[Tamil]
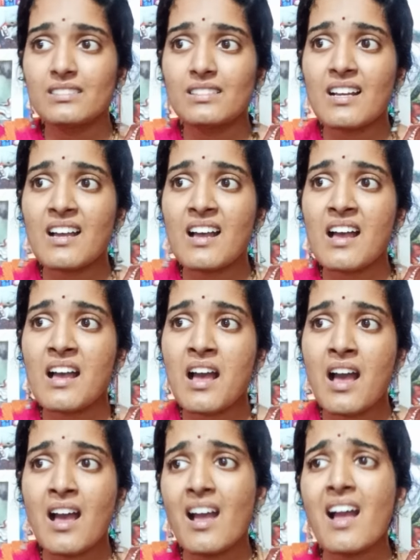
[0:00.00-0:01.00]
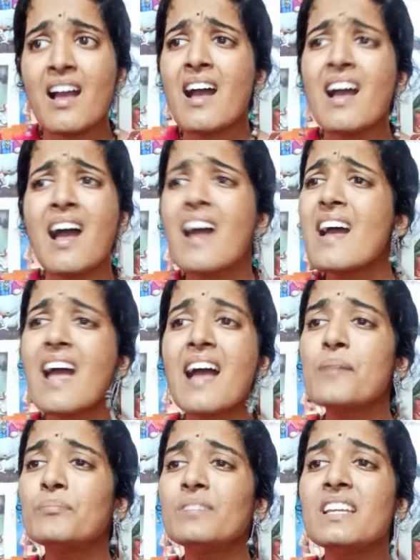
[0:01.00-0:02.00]

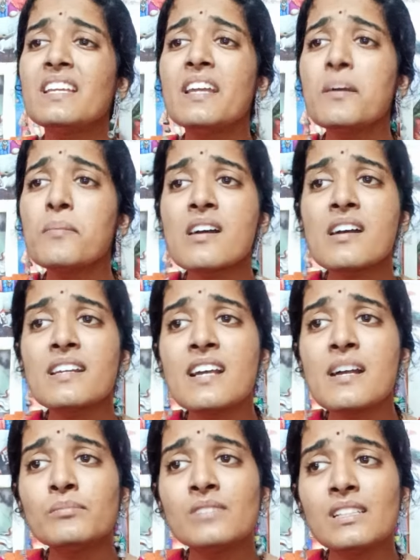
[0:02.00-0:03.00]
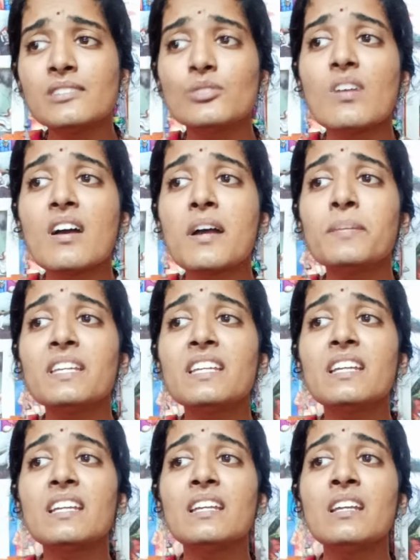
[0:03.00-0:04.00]
तां नीयमानां तत्स्वामी
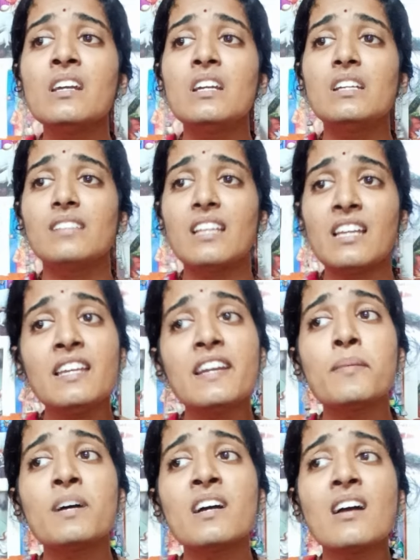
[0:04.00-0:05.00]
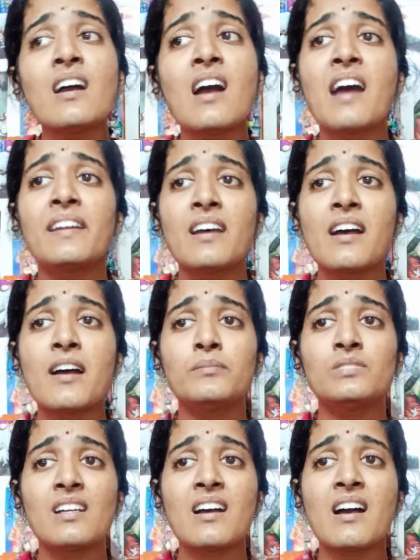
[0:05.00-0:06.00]

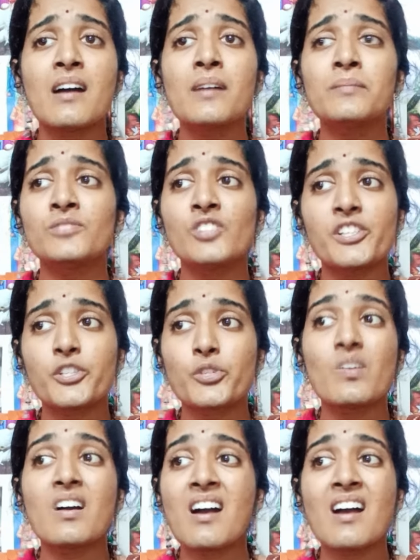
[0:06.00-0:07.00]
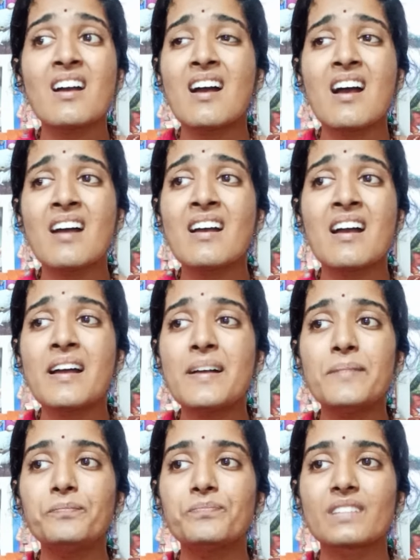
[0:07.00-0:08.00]
நீயமானாம் தாம் திருஷ்டுவா
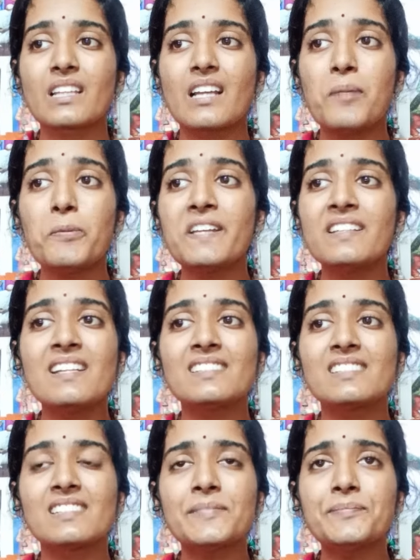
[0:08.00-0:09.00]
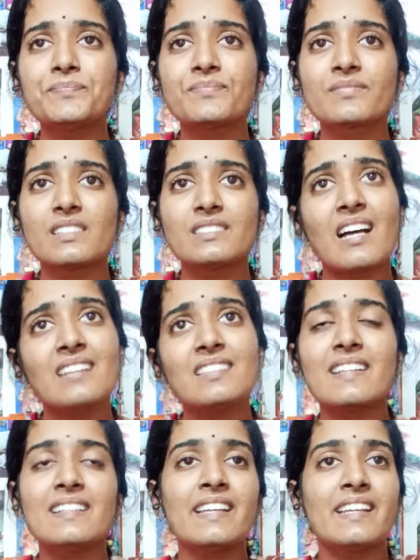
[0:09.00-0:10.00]
அப்போ என்னாச்சு
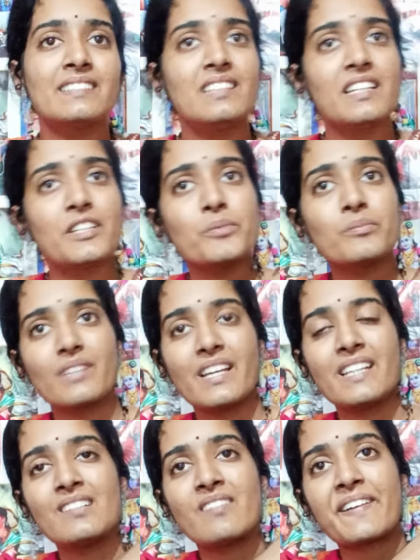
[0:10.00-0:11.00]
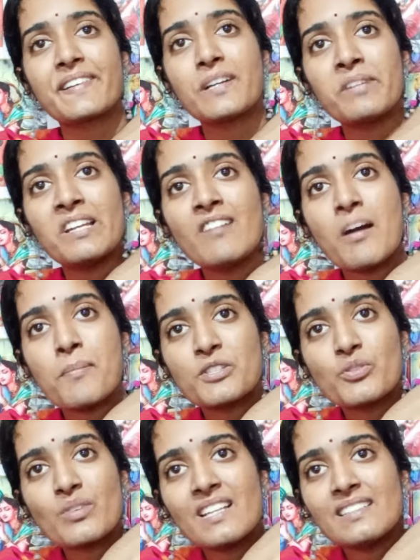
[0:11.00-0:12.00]
சாதாரண என்னைக்கும் எனக்கு வழக்கம் அல்லவா
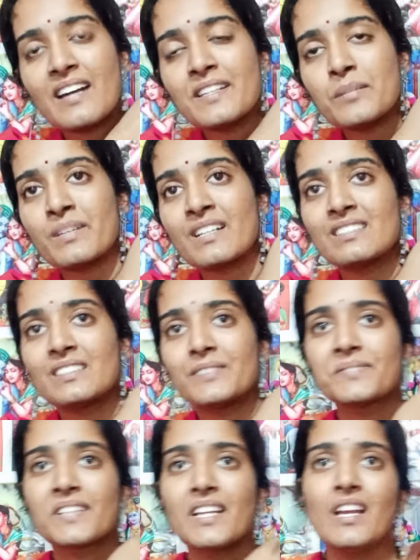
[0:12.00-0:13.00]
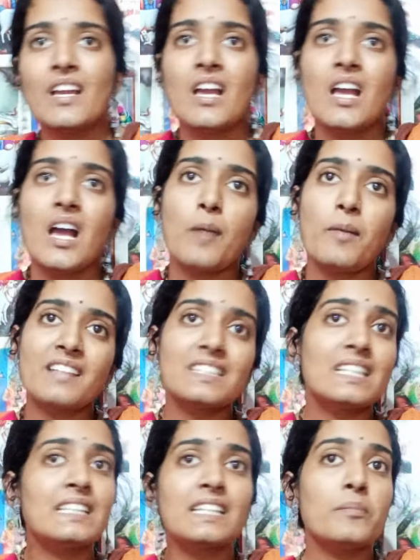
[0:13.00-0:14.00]
பசுக்களை தானம் பண்ணுறது அப்போ
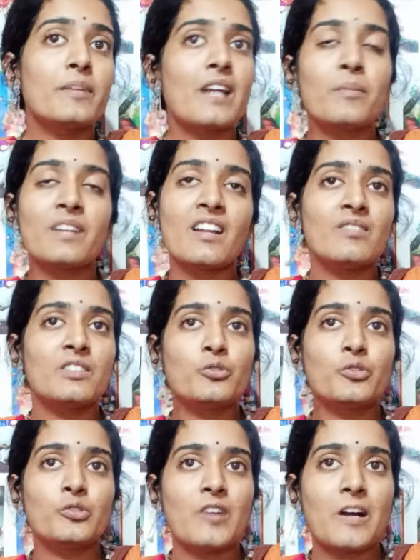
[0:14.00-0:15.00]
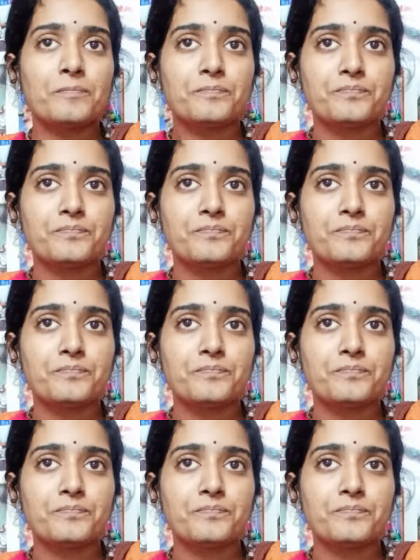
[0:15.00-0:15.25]
அன்னன்னைக்கு பிராமணால் வந்து விடுவா